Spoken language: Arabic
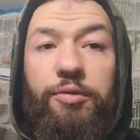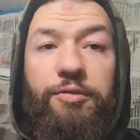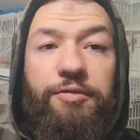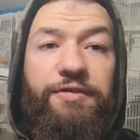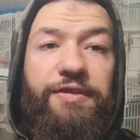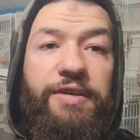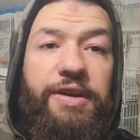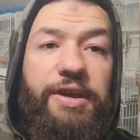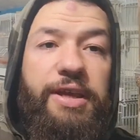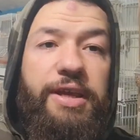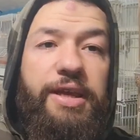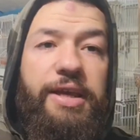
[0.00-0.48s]

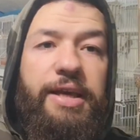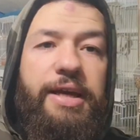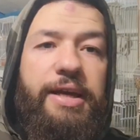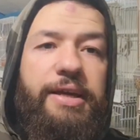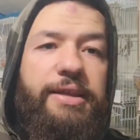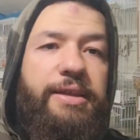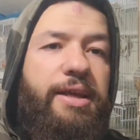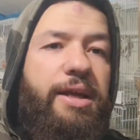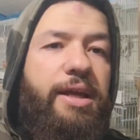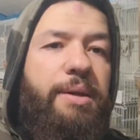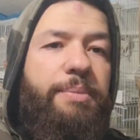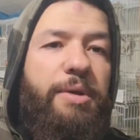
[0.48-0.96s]
في
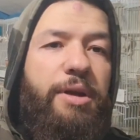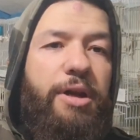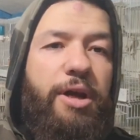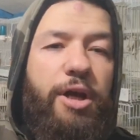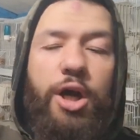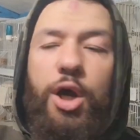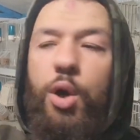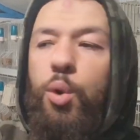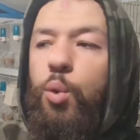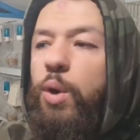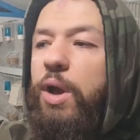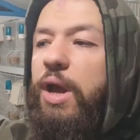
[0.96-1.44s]
كثير من
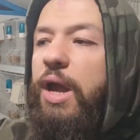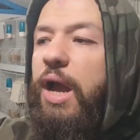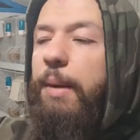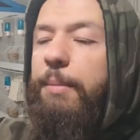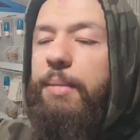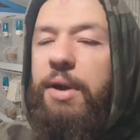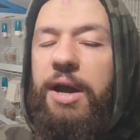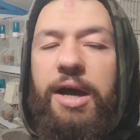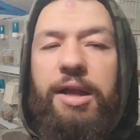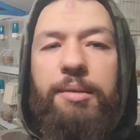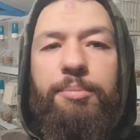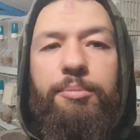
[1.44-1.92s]
الاخوه
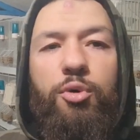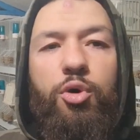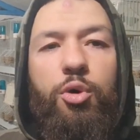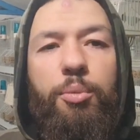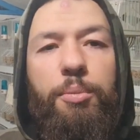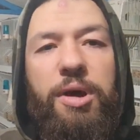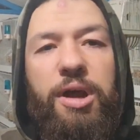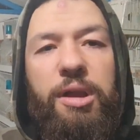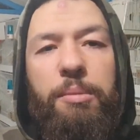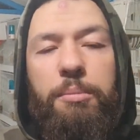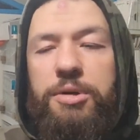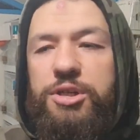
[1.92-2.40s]
عم يقدموا
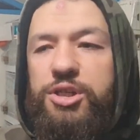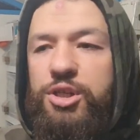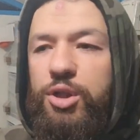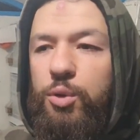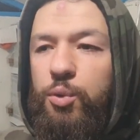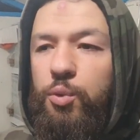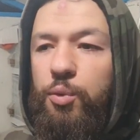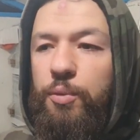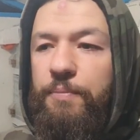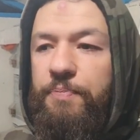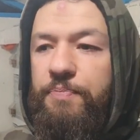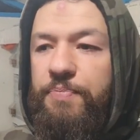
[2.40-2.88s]
بيض
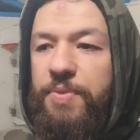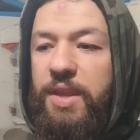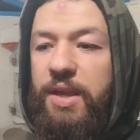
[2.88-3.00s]
مسلوق